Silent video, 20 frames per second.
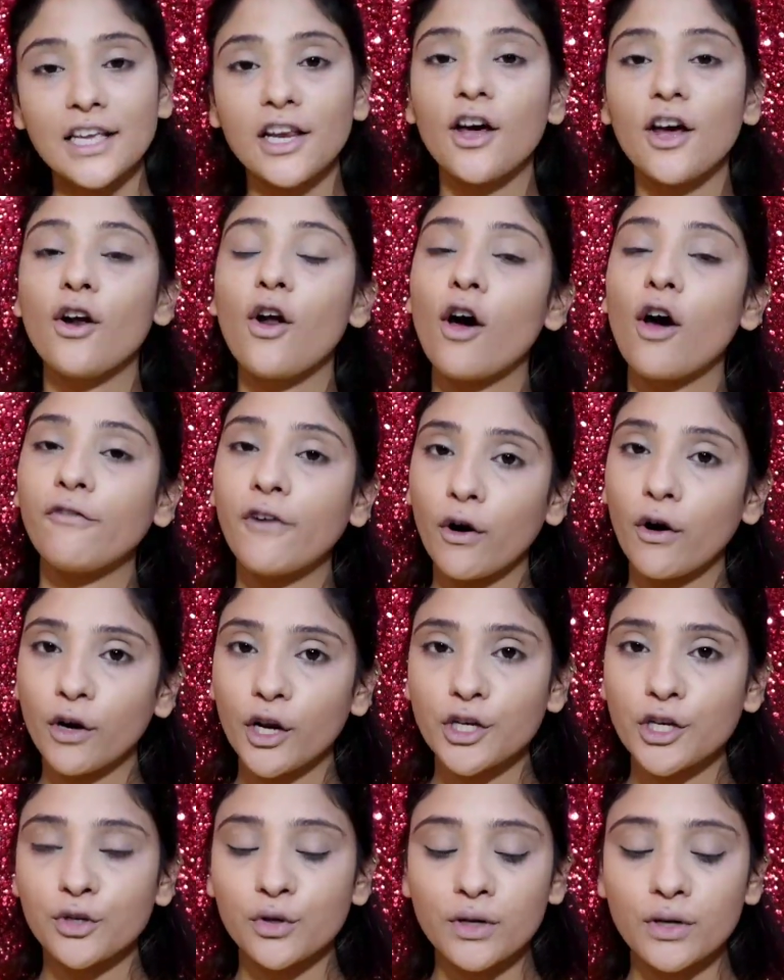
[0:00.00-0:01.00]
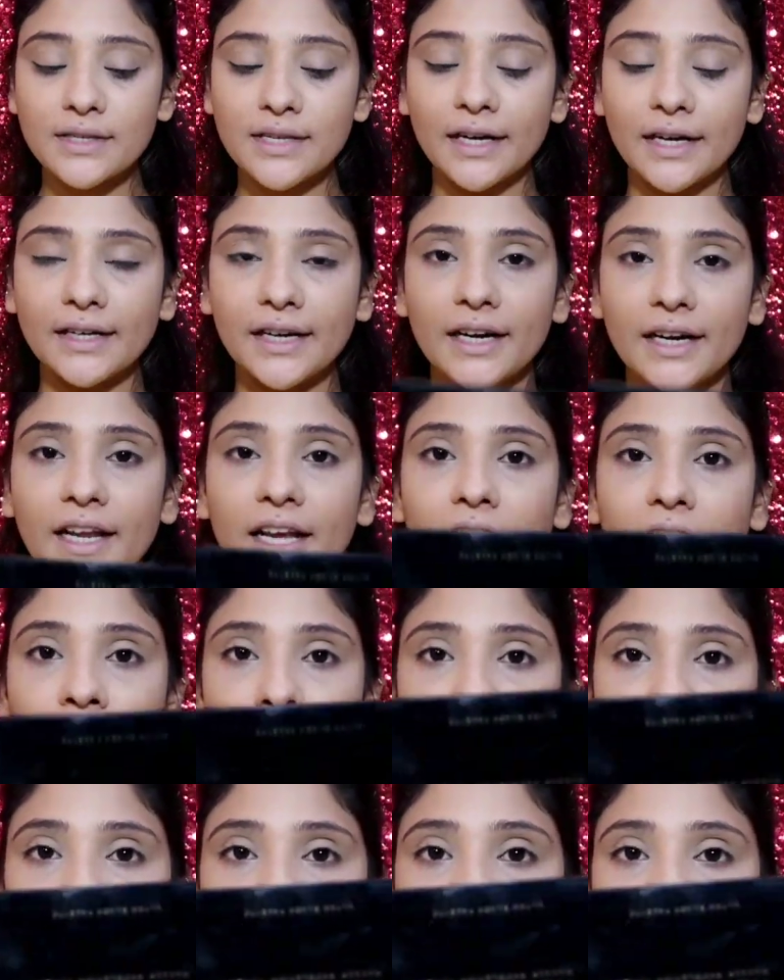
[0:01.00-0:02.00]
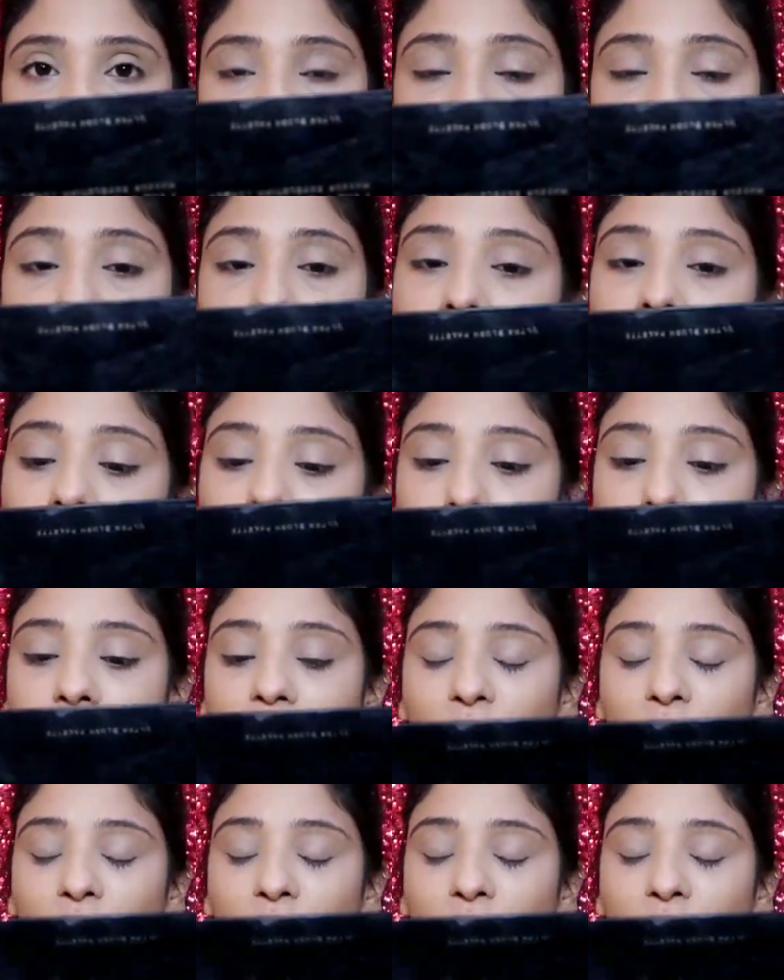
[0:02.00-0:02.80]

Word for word: कंसीलर और फाउंडेशन को सेट करने के लिए मैं यूज़ कर रही हूँ मेकअप